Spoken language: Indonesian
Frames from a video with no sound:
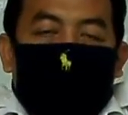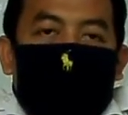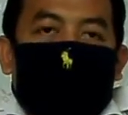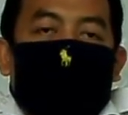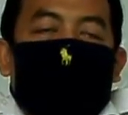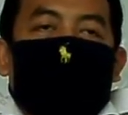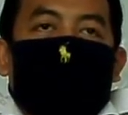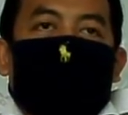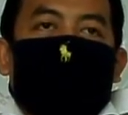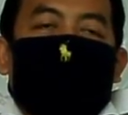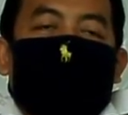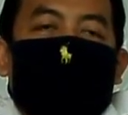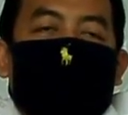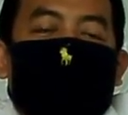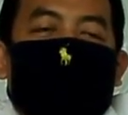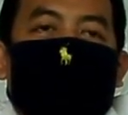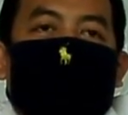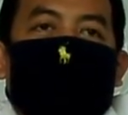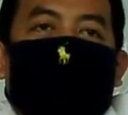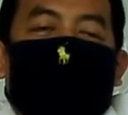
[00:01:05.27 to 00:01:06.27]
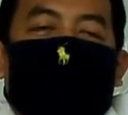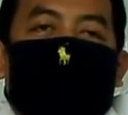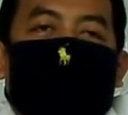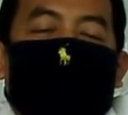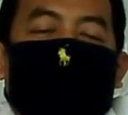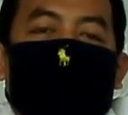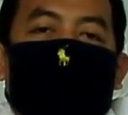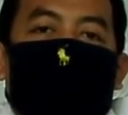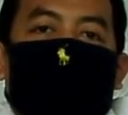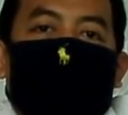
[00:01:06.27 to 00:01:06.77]
Virus ini bisa
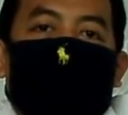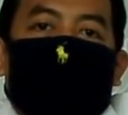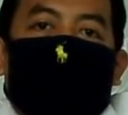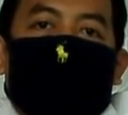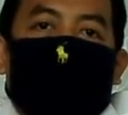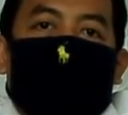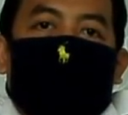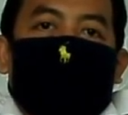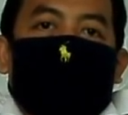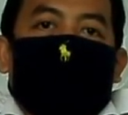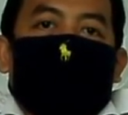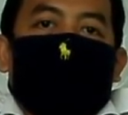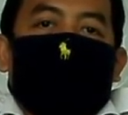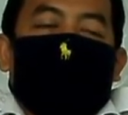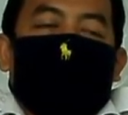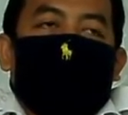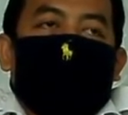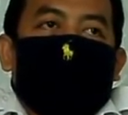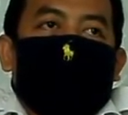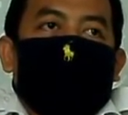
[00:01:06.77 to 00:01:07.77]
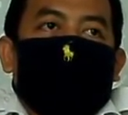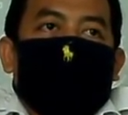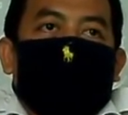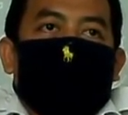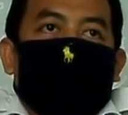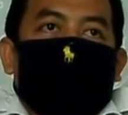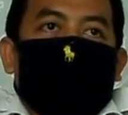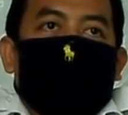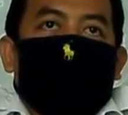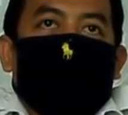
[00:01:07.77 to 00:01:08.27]
sembuh sendiri apabila
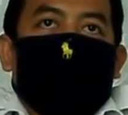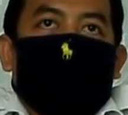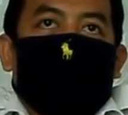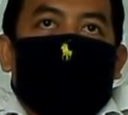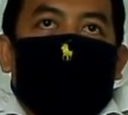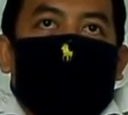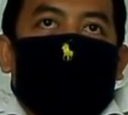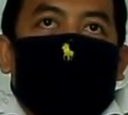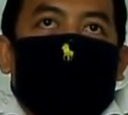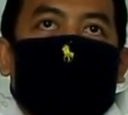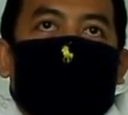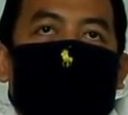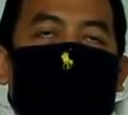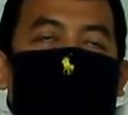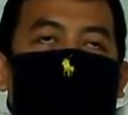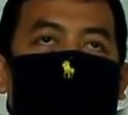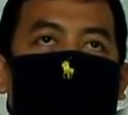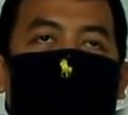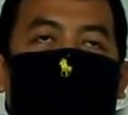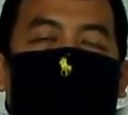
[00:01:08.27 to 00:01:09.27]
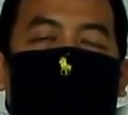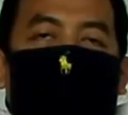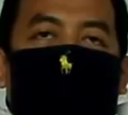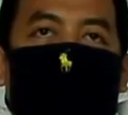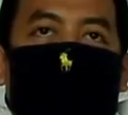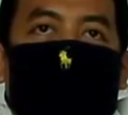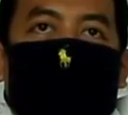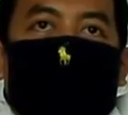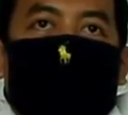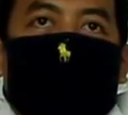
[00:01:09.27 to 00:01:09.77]
kita tidak punya
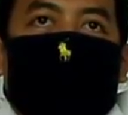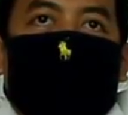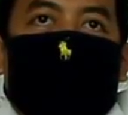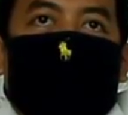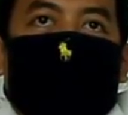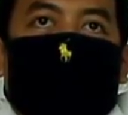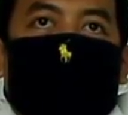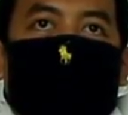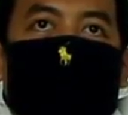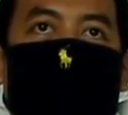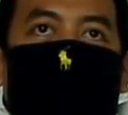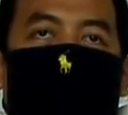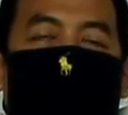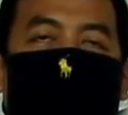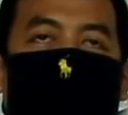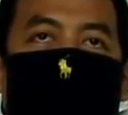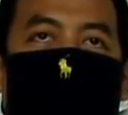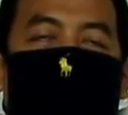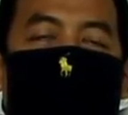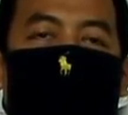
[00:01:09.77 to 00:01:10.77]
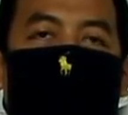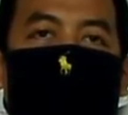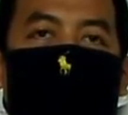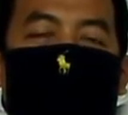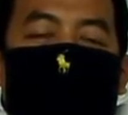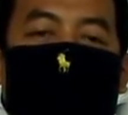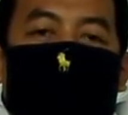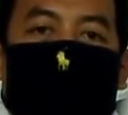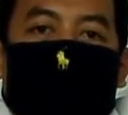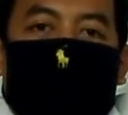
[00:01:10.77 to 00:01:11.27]
riwayat tentang
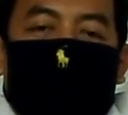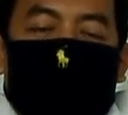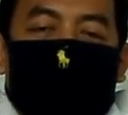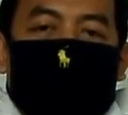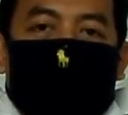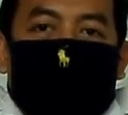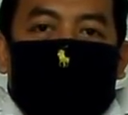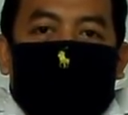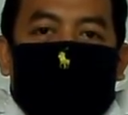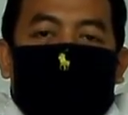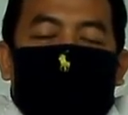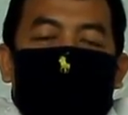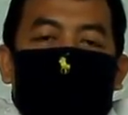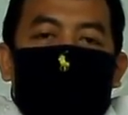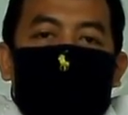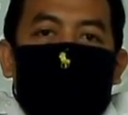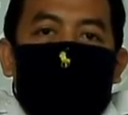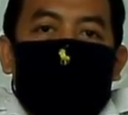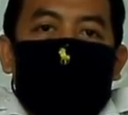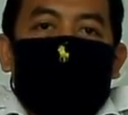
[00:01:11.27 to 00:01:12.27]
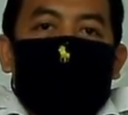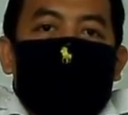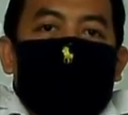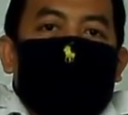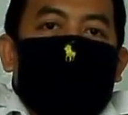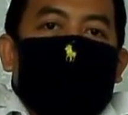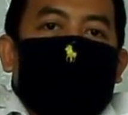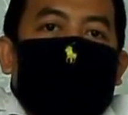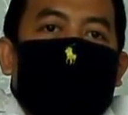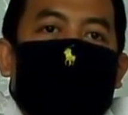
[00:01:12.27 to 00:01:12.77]
penyakit. Namun
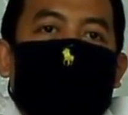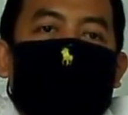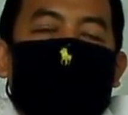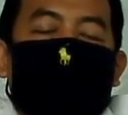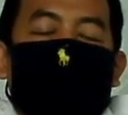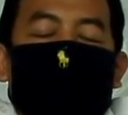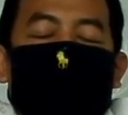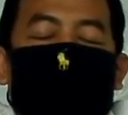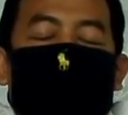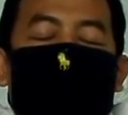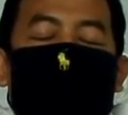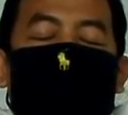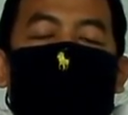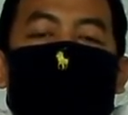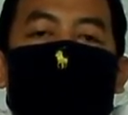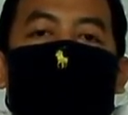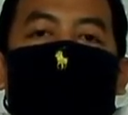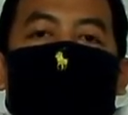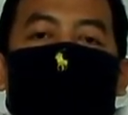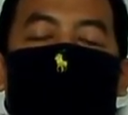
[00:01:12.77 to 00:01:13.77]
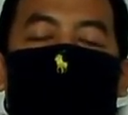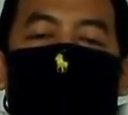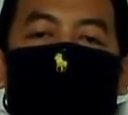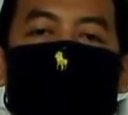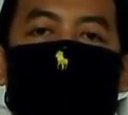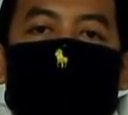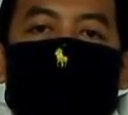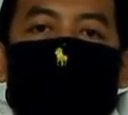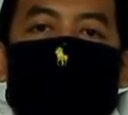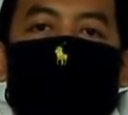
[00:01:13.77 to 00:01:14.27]
penyakit ini dapat
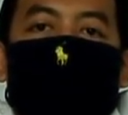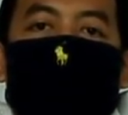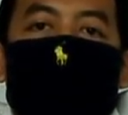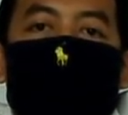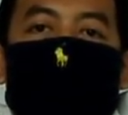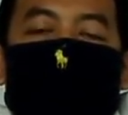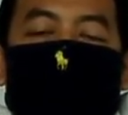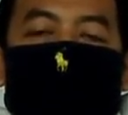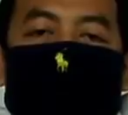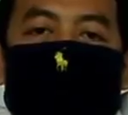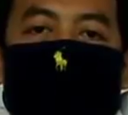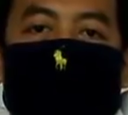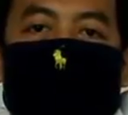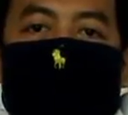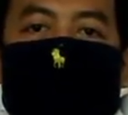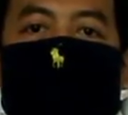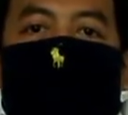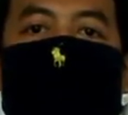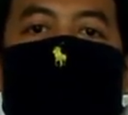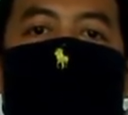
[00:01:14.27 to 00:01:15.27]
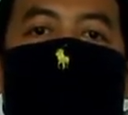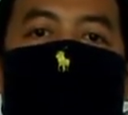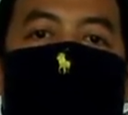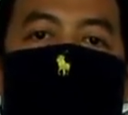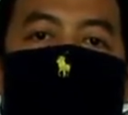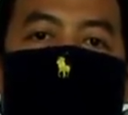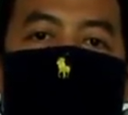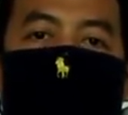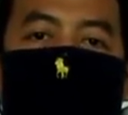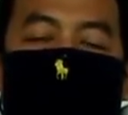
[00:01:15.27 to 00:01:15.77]
menyebabkan kematian
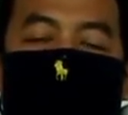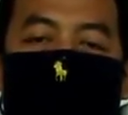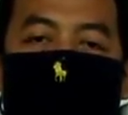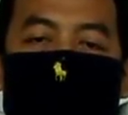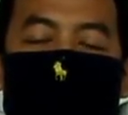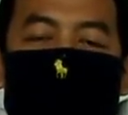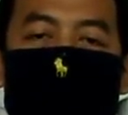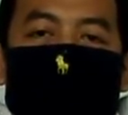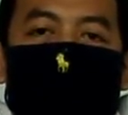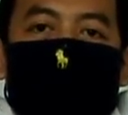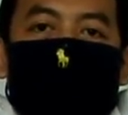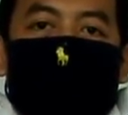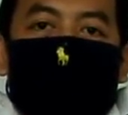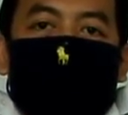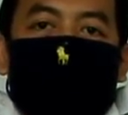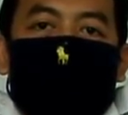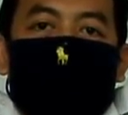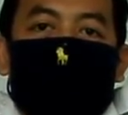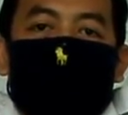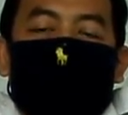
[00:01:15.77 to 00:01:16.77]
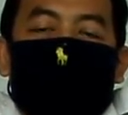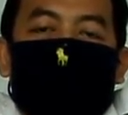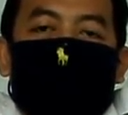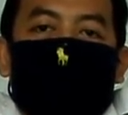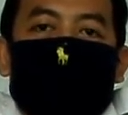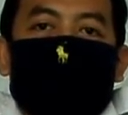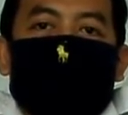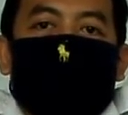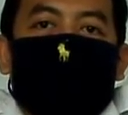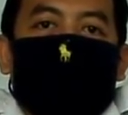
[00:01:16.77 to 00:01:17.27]
apabila kita memiliki
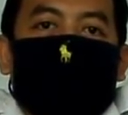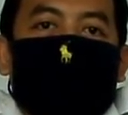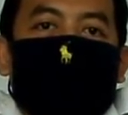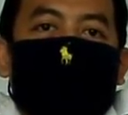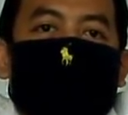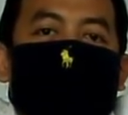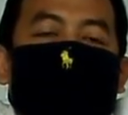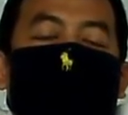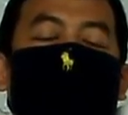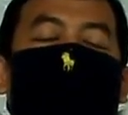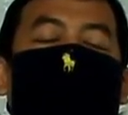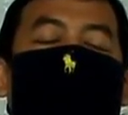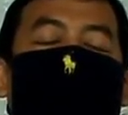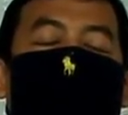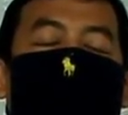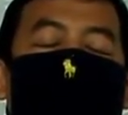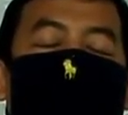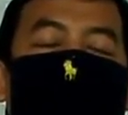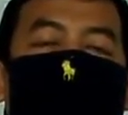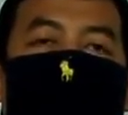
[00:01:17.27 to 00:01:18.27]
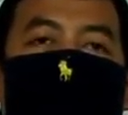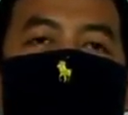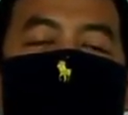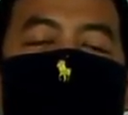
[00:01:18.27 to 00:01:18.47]
riwayat penyakit seperti